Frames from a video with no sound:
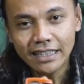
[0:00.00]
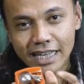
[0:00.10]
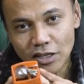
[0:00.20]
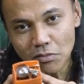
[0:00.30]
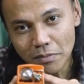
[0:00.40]

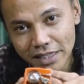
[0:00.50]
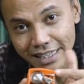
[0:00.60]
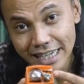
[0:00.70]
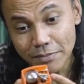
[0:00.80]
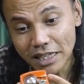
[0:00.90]
dia cuma
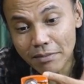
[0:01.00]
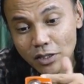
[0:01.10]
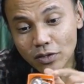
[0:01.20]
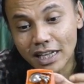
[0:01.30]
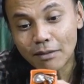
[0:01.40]
dia bisa
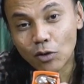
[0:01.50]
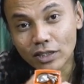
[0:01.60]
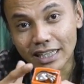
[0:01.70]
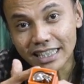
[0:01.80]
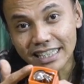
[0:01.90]
masuk ke dalam
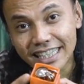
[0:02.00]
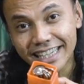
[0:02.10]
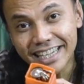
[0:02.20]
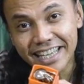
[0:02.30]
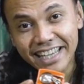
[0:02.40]
kotak
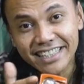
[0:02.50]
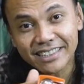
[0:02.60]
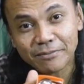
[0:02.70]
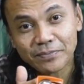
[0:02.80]
sekecil ini, gengs.